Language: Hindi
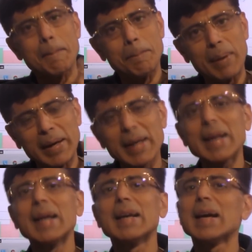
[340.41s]
बने
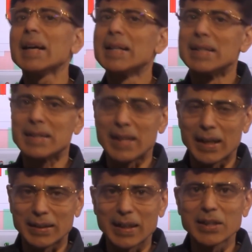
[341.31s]
रहना
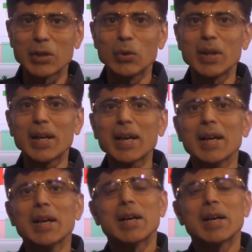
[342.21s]
ज़्यादा ज़रूरी है